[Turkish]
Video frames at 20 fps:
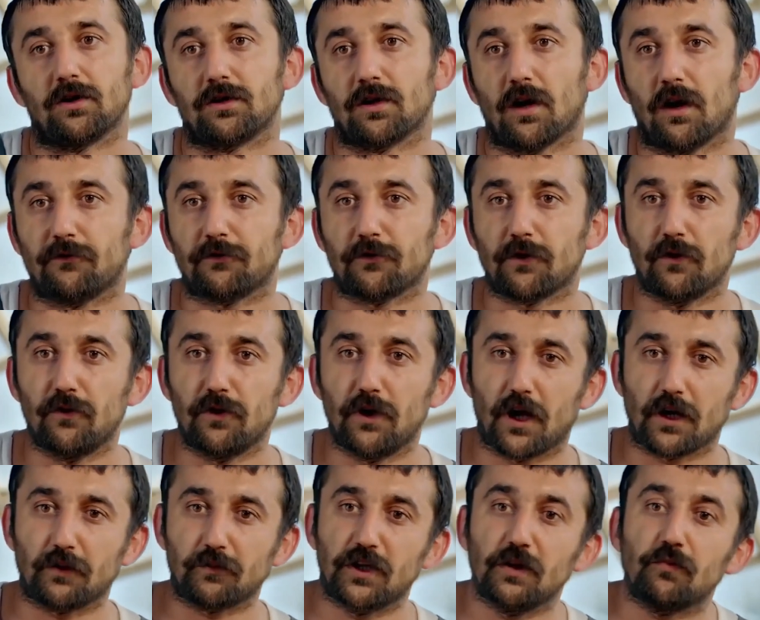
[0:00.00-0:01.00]
Estağfurullah
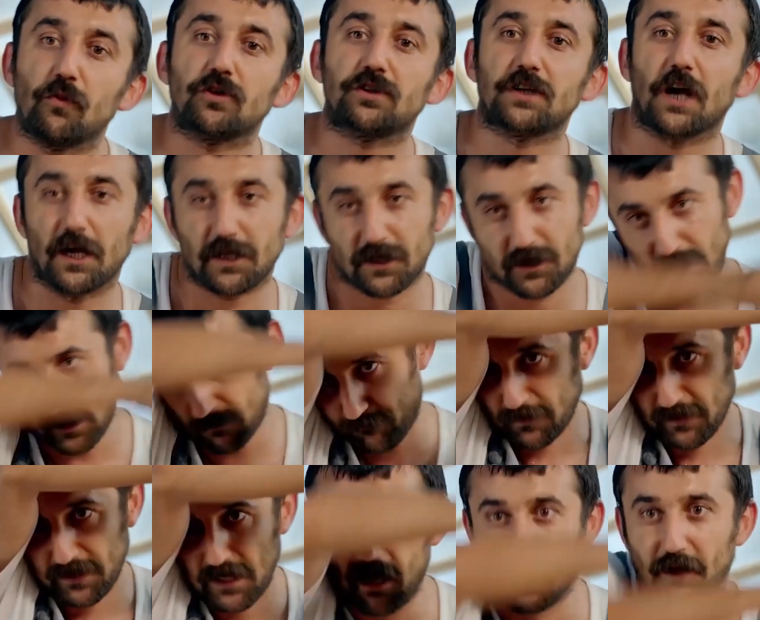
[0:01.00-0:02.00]
Hülya Hanım. Kim olsa aynını
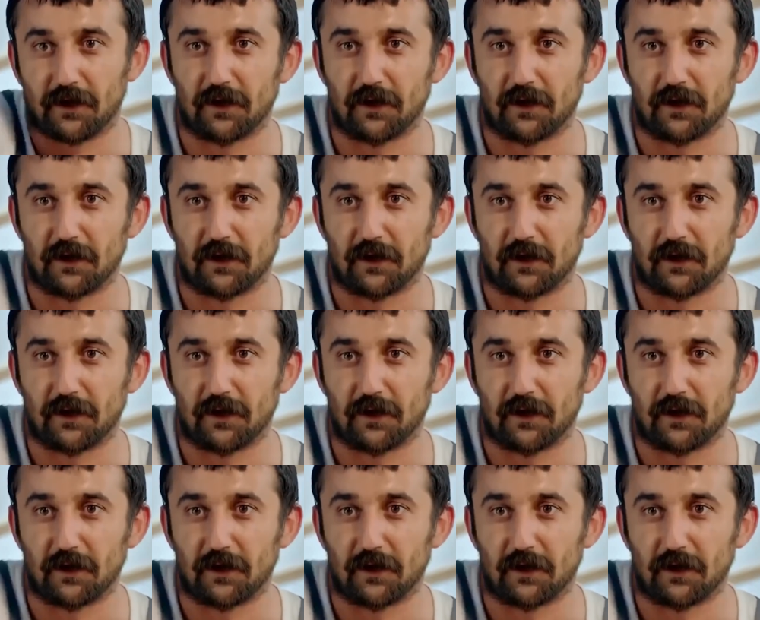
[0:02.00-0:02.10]
yapar